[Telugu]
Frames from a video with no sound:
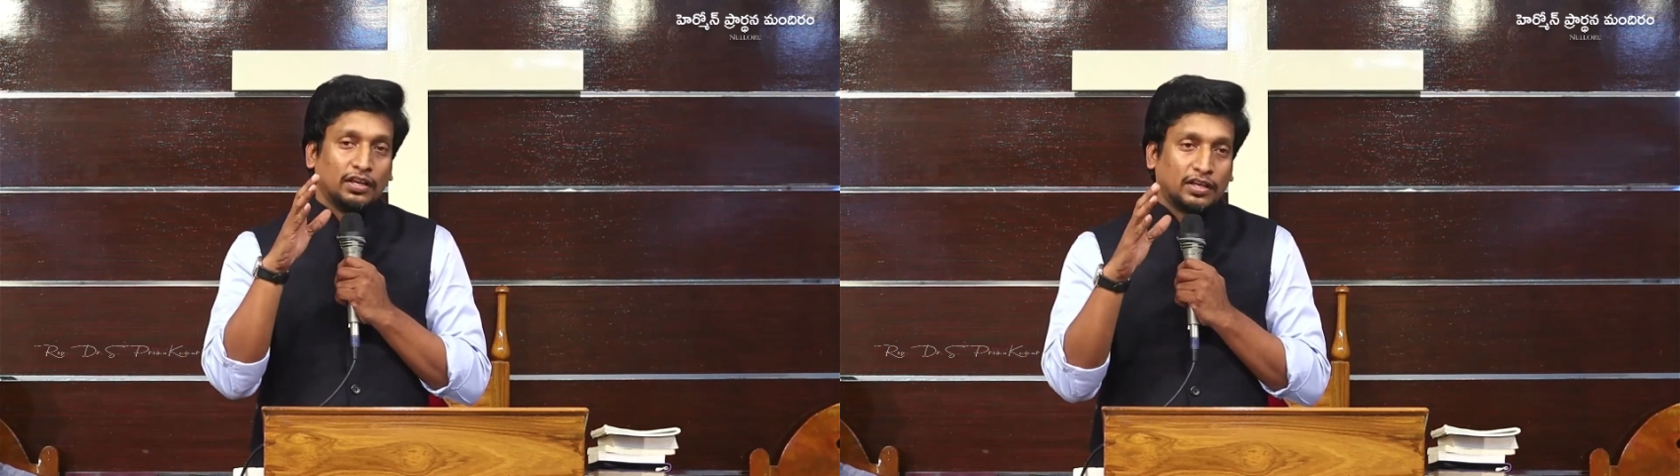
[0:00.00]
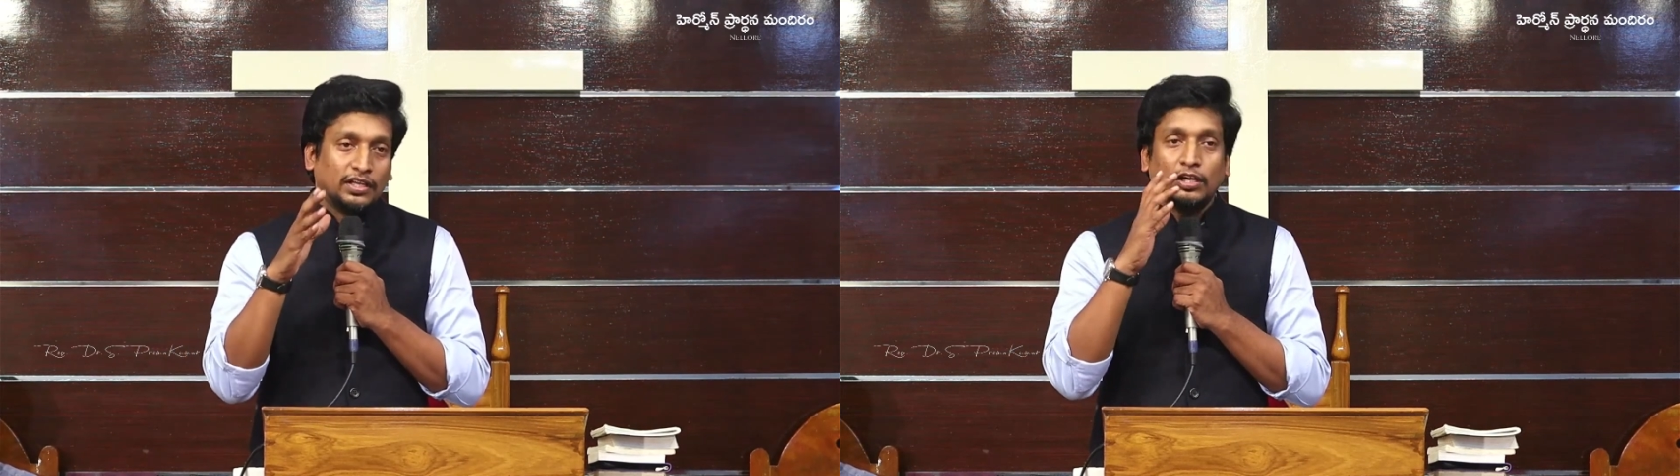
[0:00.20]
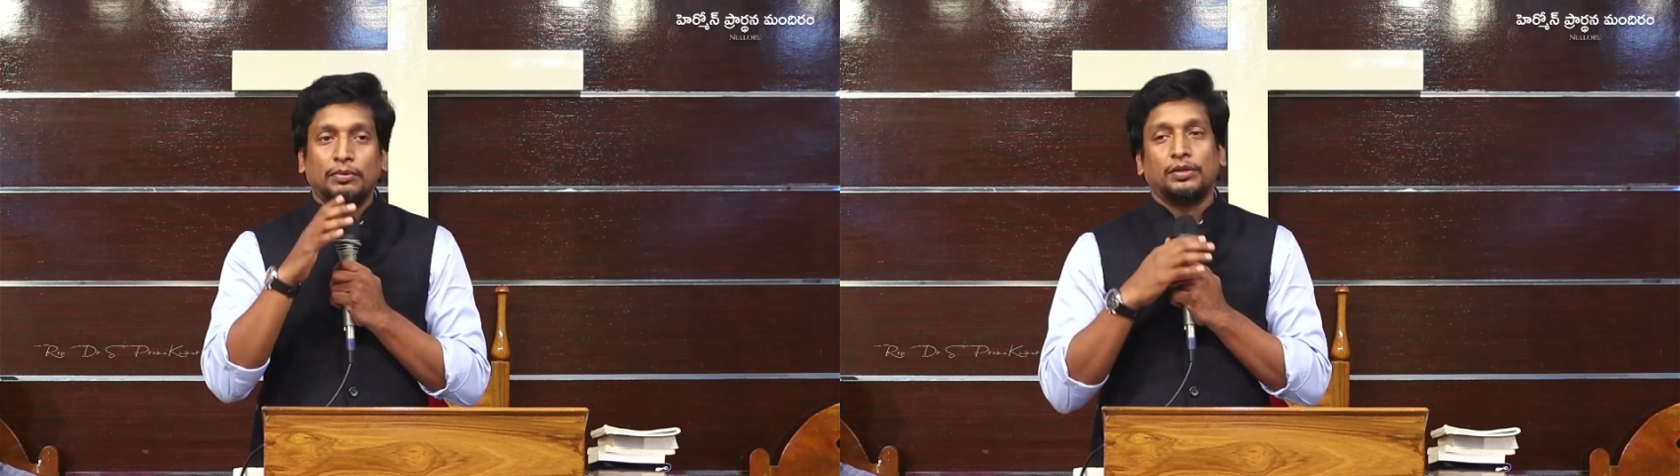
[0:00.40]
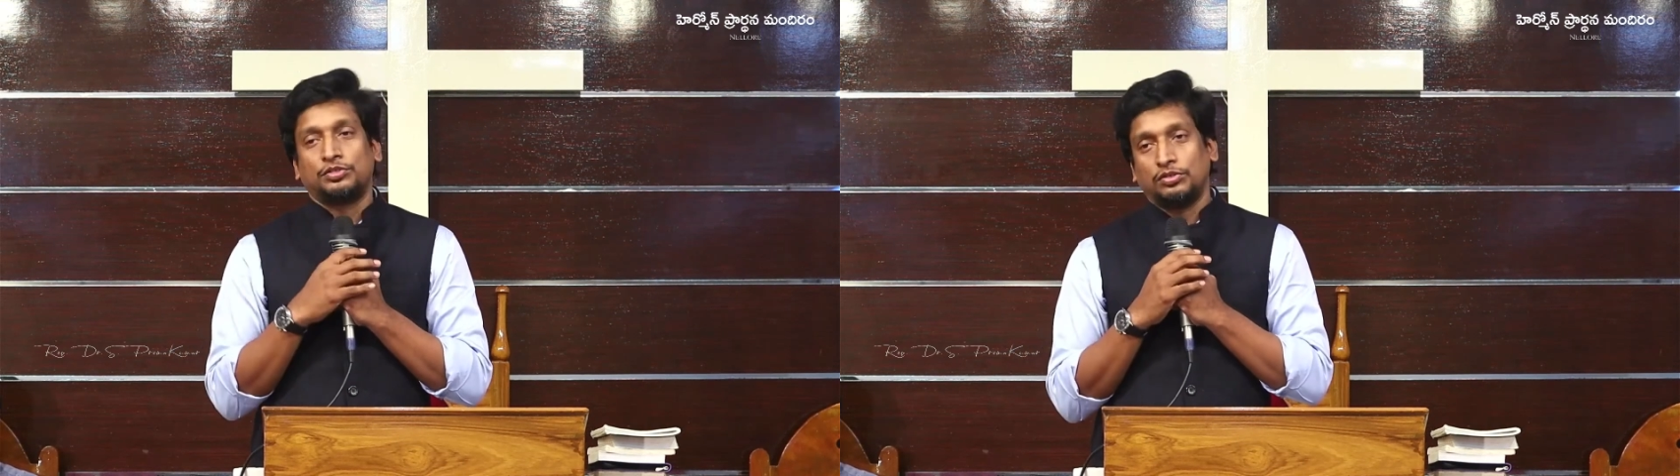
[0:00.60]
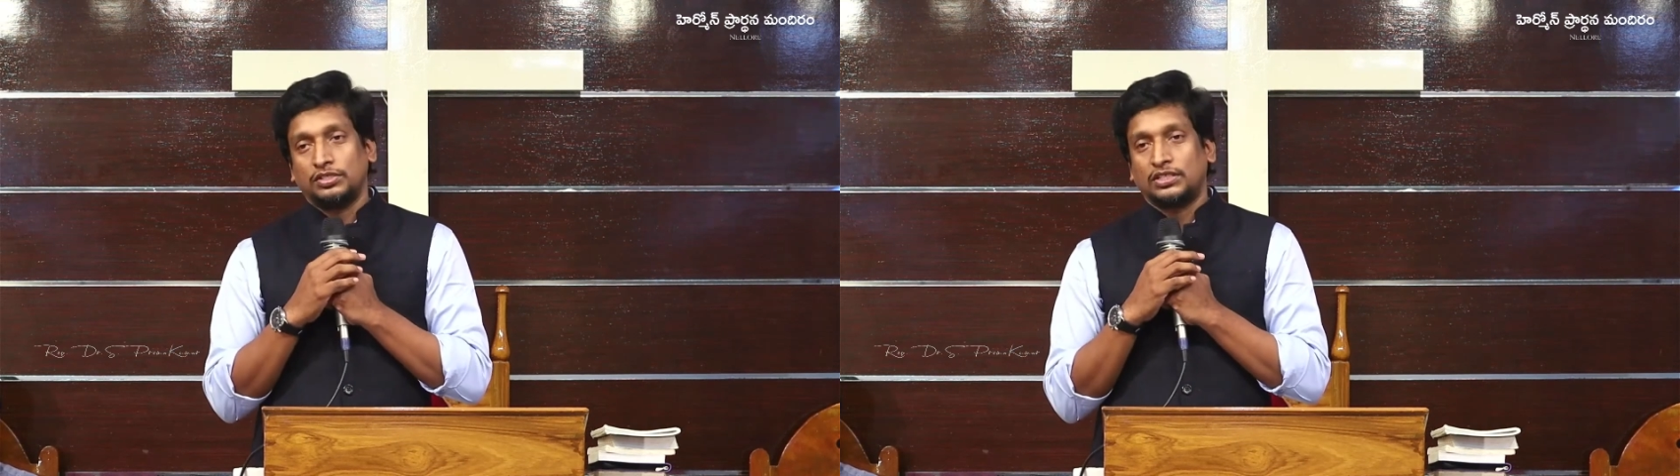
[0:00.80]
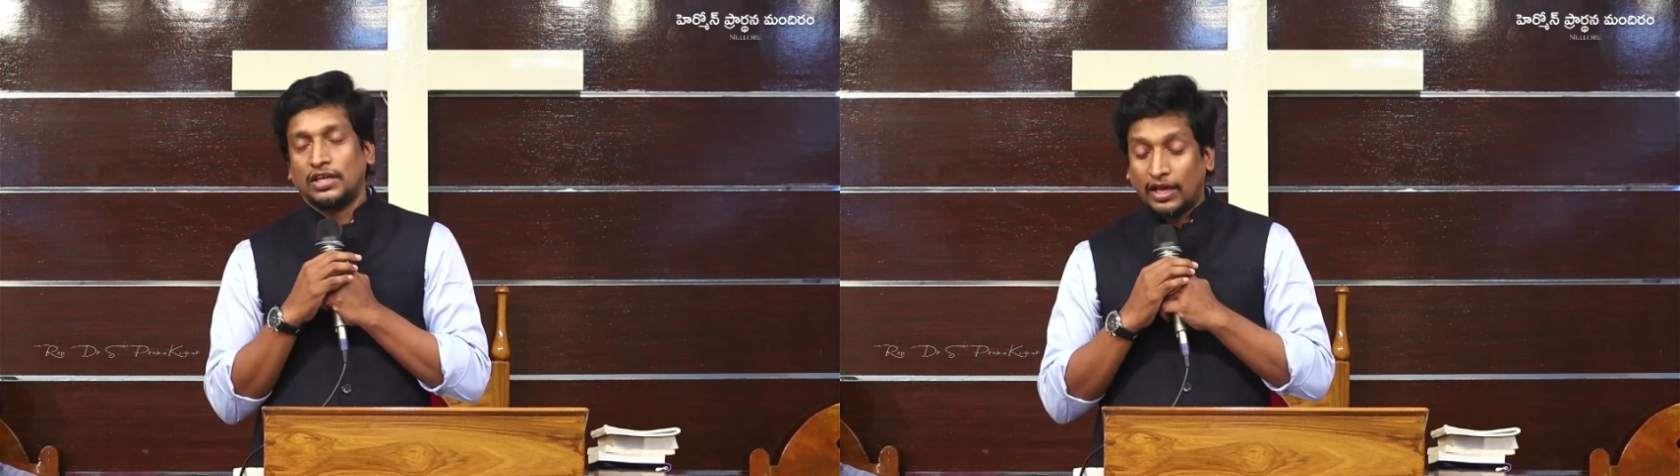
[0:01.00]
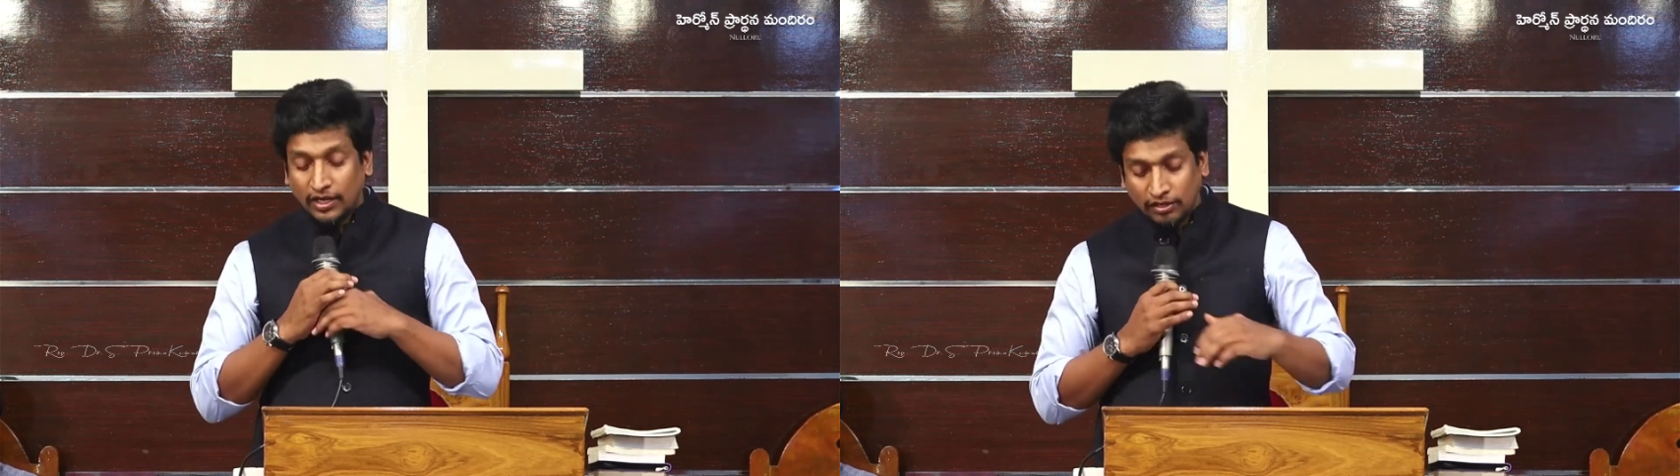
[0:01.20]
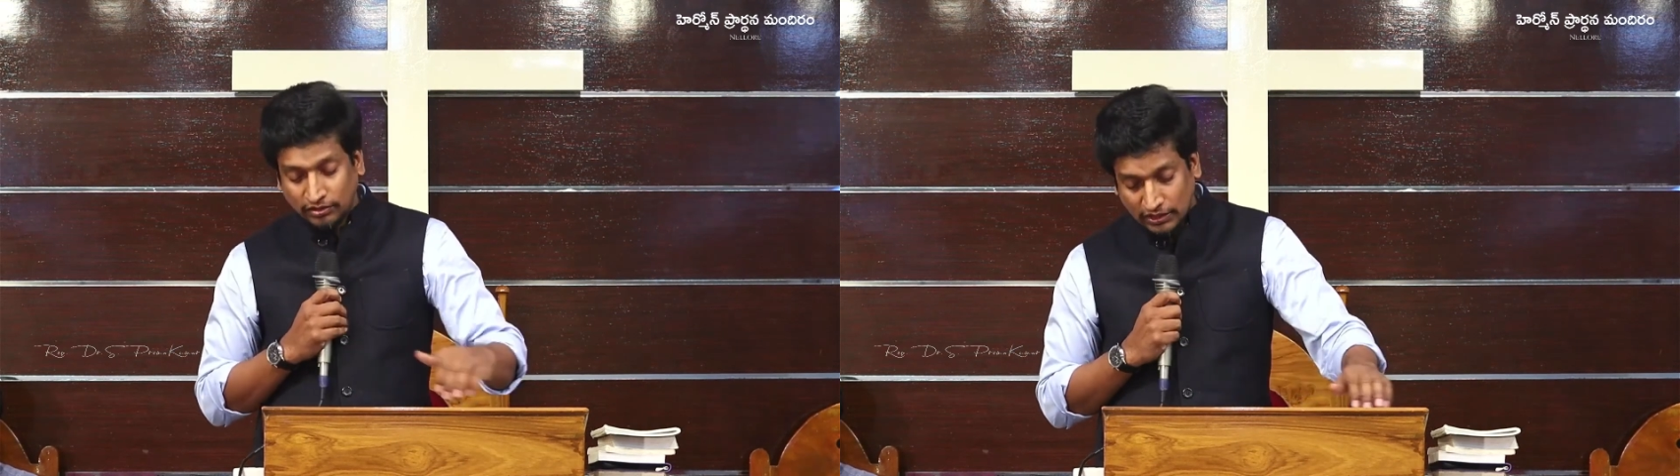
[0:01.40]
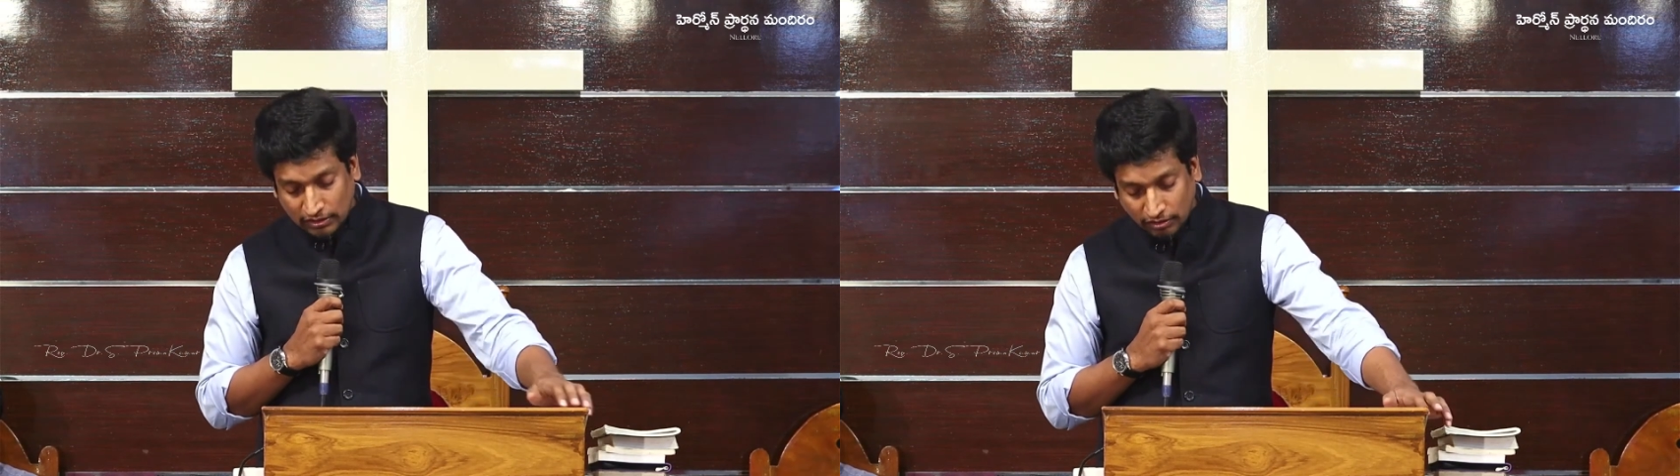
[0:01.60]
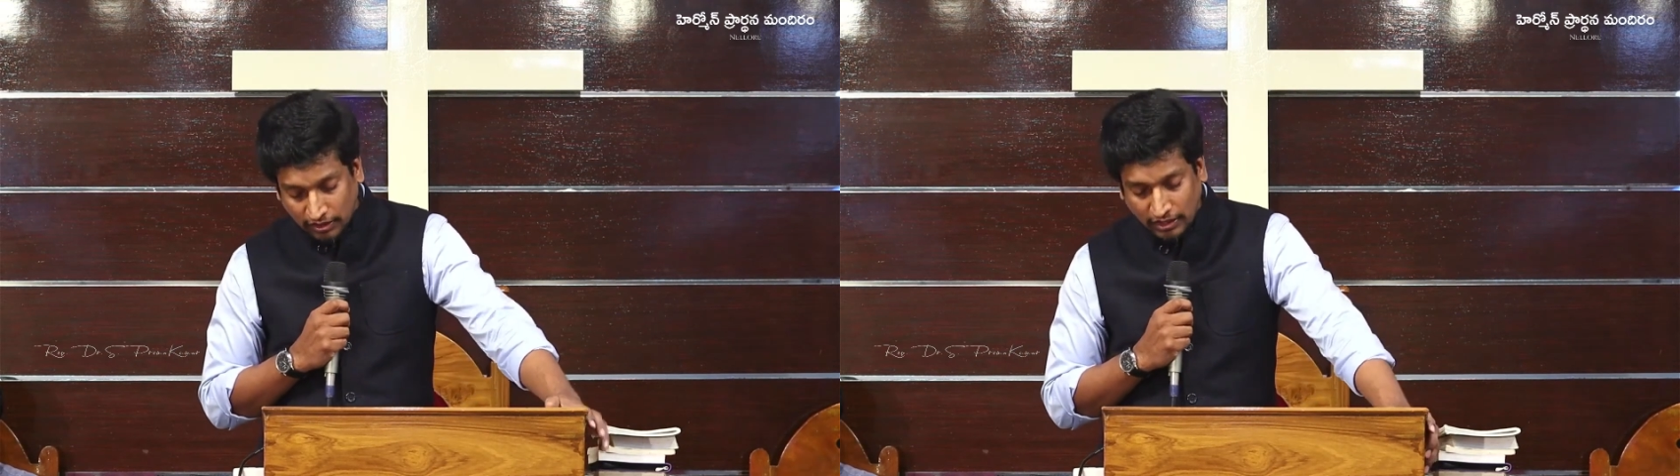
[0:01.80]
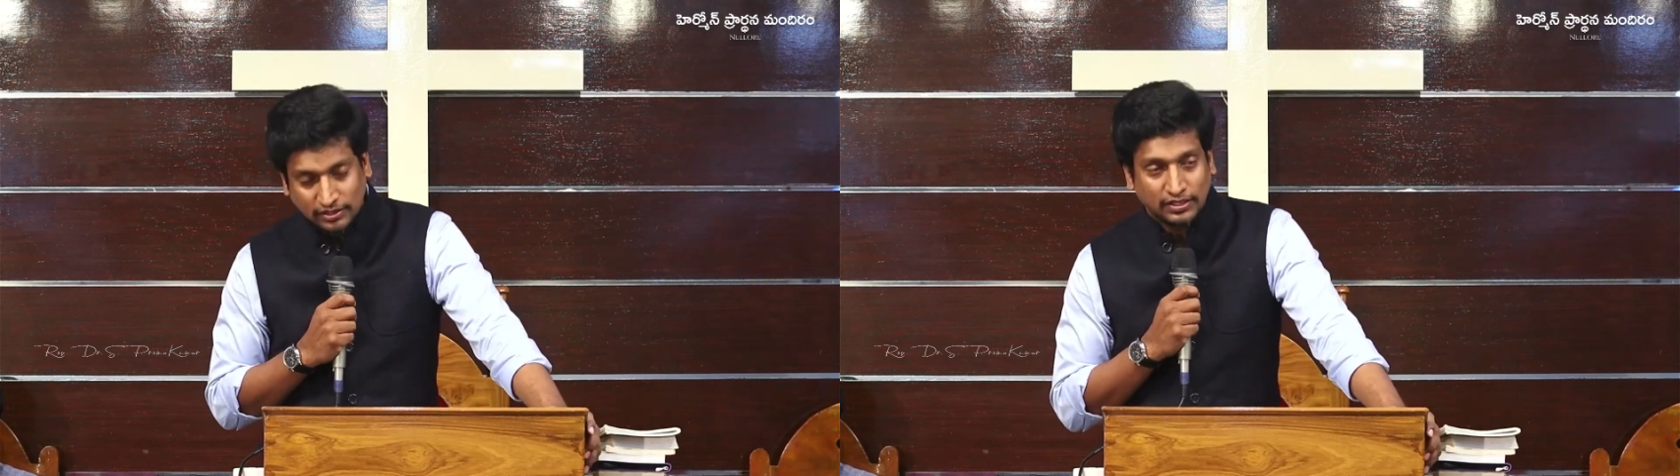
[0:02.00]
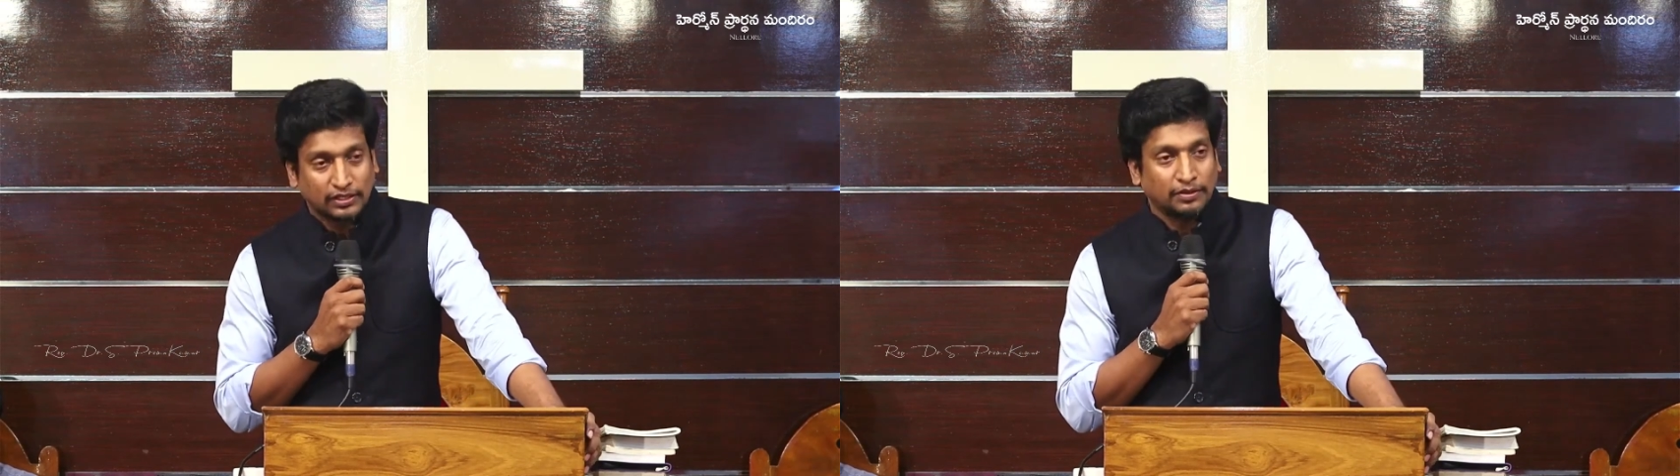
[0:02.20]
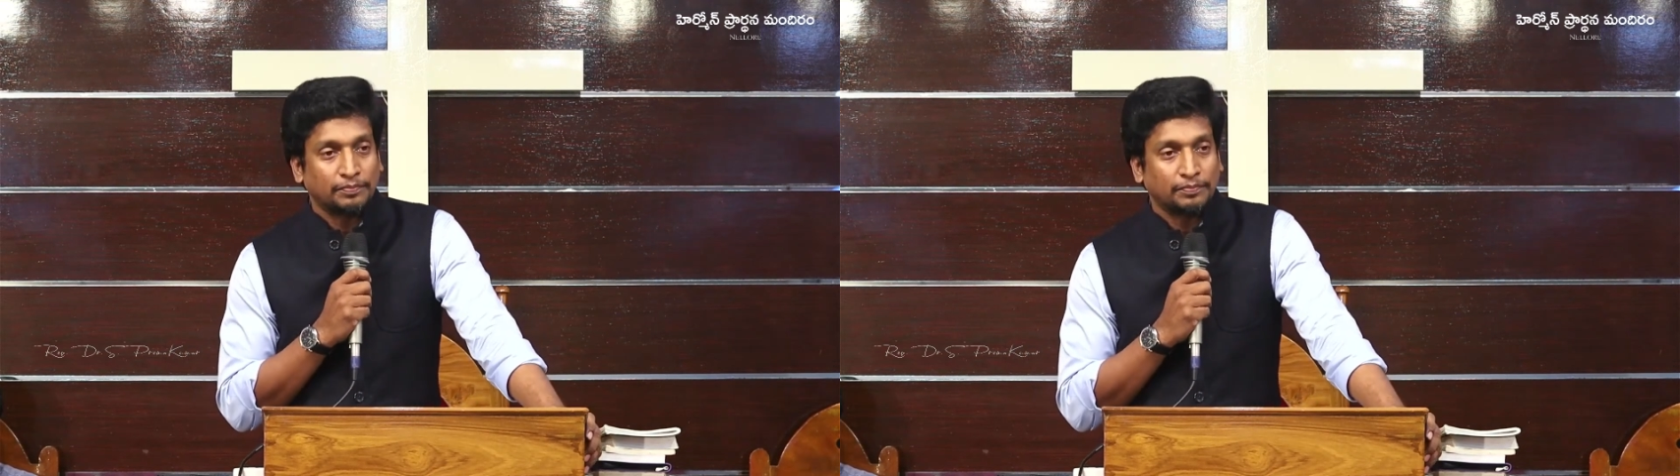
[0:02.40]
క్రియలు మనం చూపించాలి ఆనాడు తెస్లోనికే సంఘం